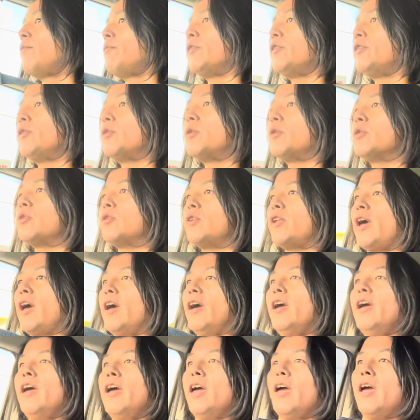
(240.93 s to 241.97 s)
いうことで、
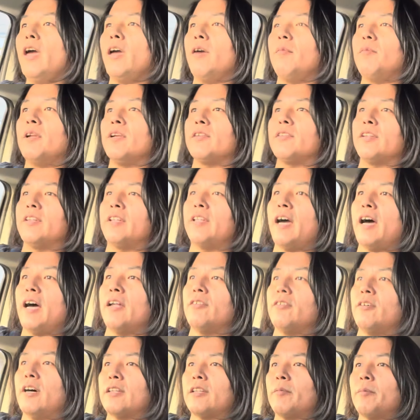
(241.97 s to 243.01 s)
えー、皆さんね、あ
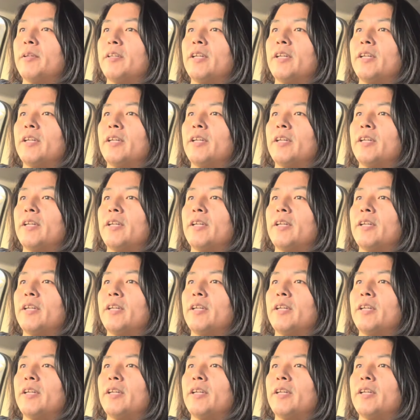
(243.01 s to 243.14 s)
の、頭